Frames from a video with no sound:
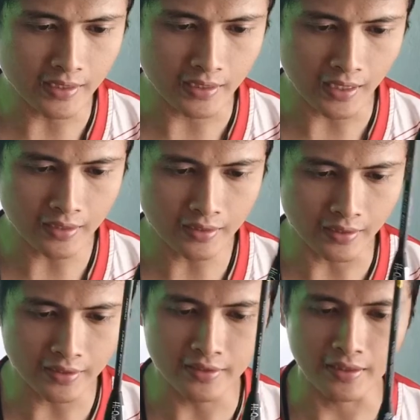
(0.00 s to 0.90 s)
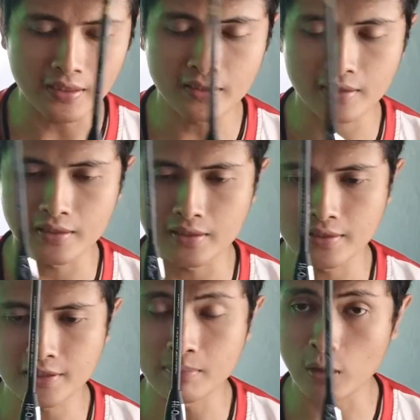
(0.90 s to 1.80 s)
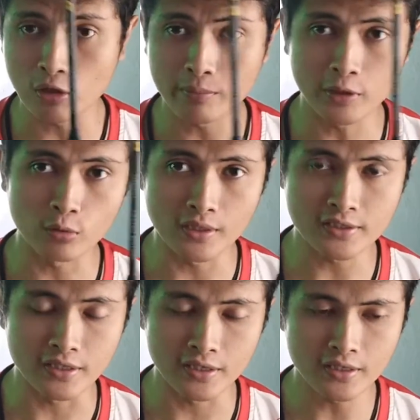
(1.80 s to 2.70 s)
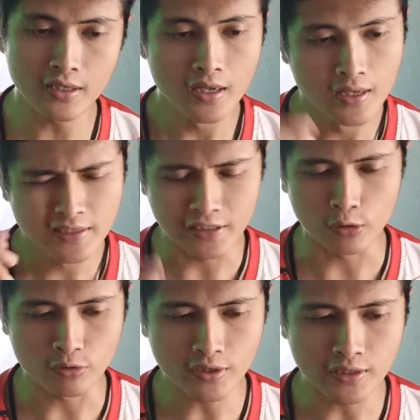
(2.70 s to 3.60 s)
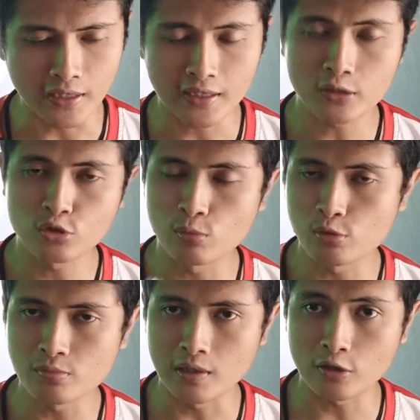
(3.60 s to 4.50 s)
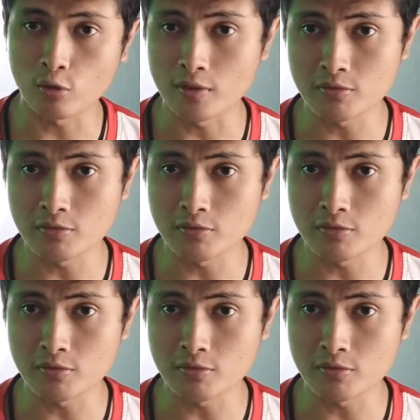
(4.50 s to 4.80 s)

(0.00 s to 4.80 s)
dengan ini ya. Uh, saya melakukan perhitungan sendiri, jatuhnya di angka 79,9,